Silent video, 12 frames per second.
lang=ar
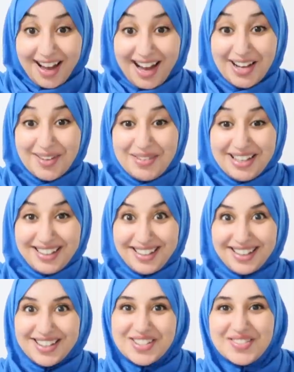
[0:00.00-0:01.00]

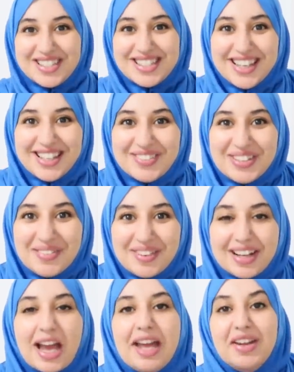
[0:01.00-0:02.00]
حمله شفتي شنو عندك ولا
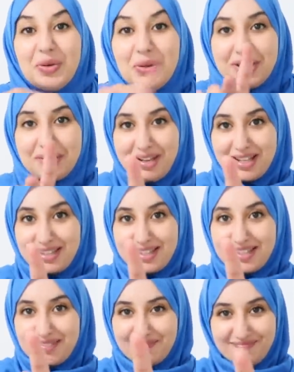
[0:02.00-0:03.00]
باقي انا نقول لك بلاتي